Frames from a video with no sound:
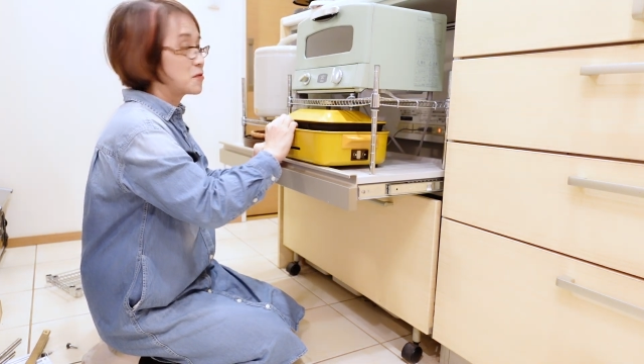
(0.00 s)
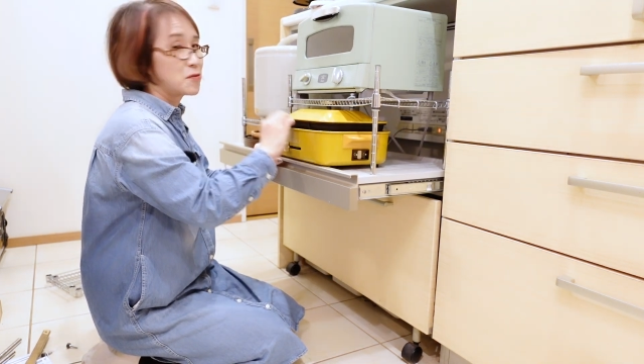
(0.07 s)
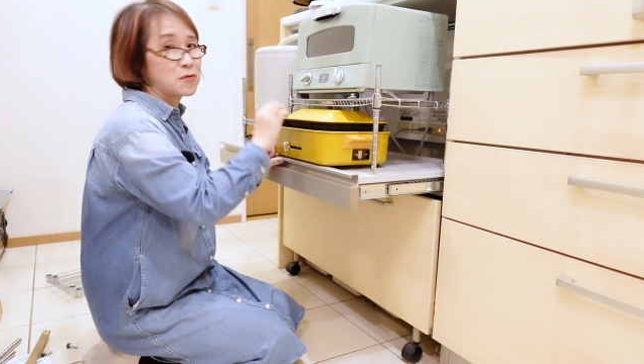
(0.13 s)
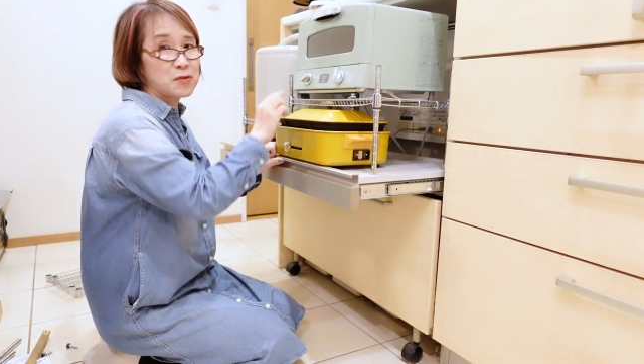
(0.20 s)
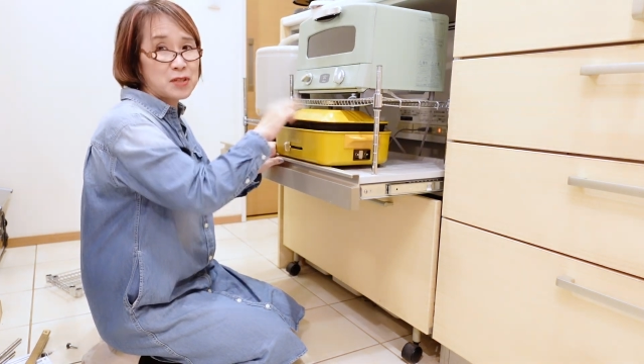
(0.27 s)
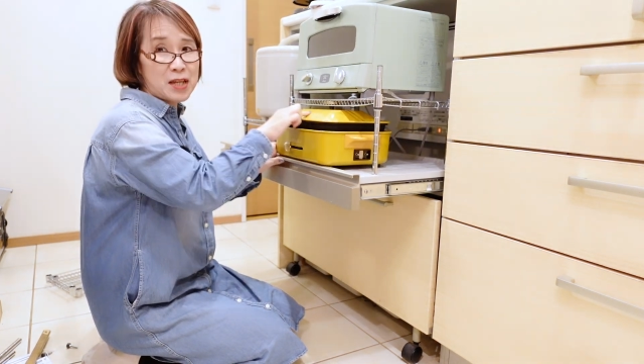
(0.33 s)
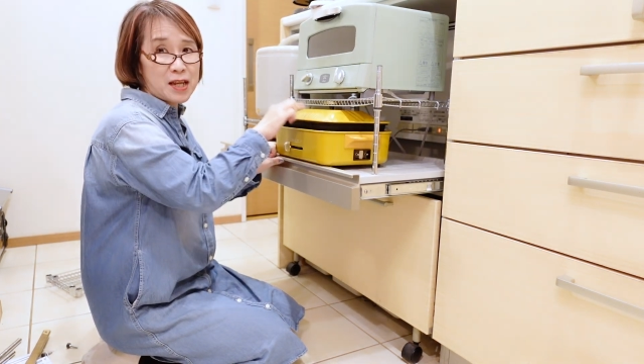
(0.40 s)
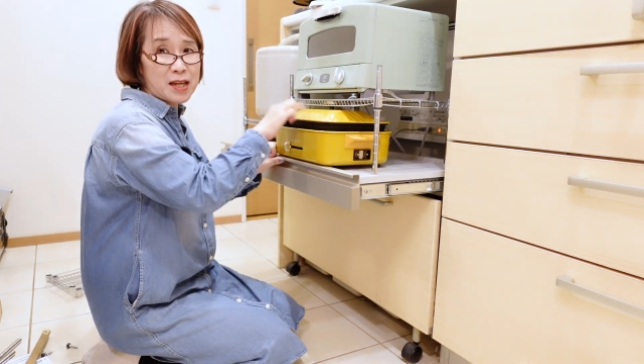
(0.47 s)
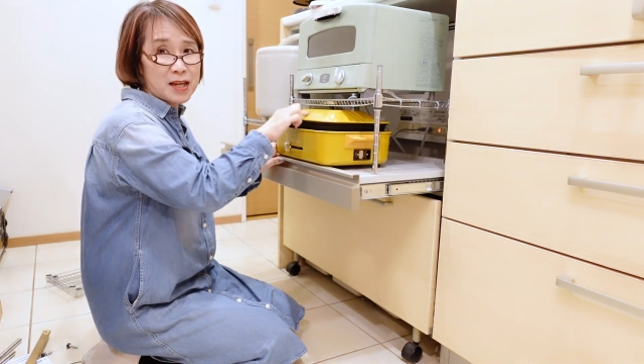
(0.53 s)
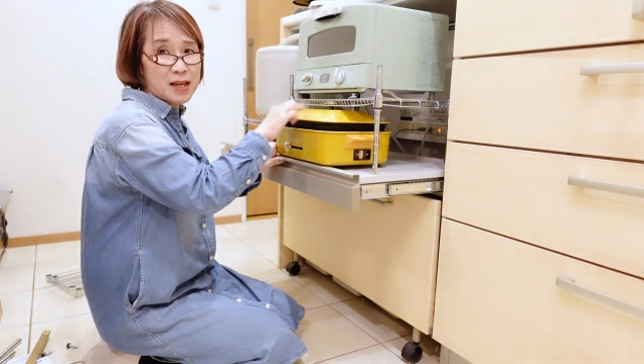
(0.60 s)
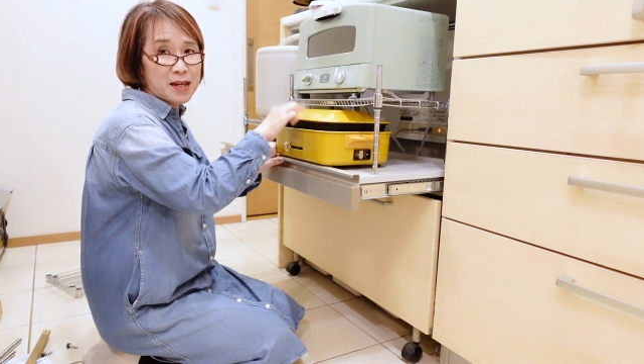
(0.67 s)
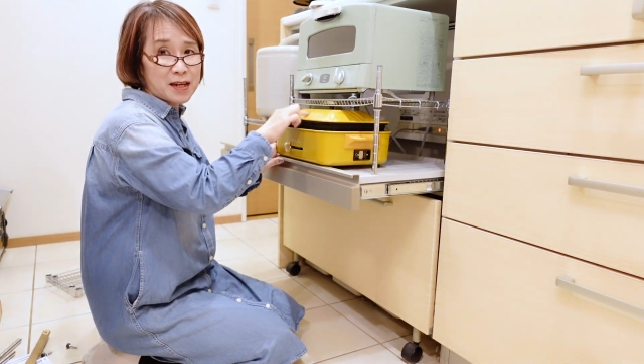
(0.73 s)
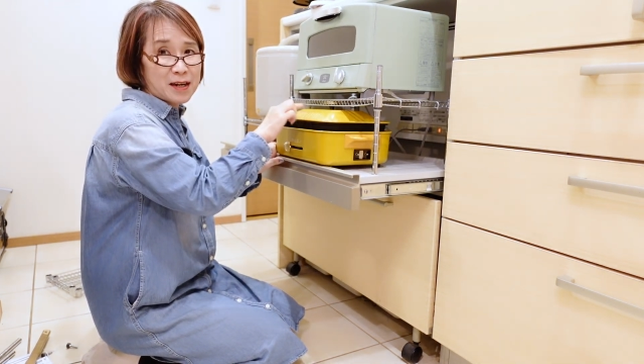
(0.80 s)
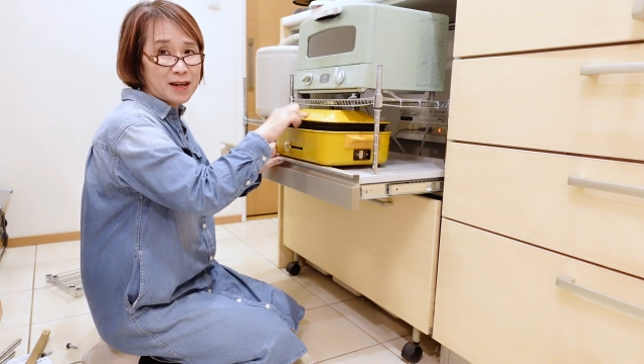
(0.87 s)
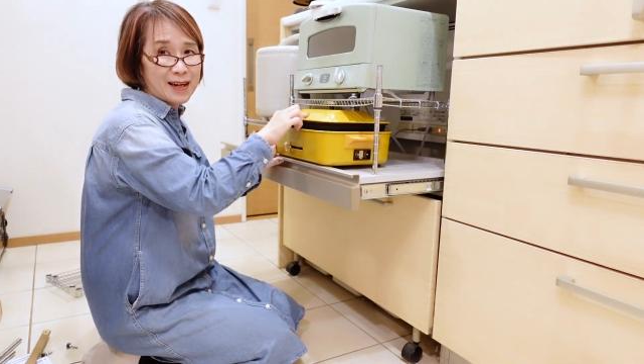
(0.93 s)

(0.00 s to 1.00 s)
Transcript: これ出えへんや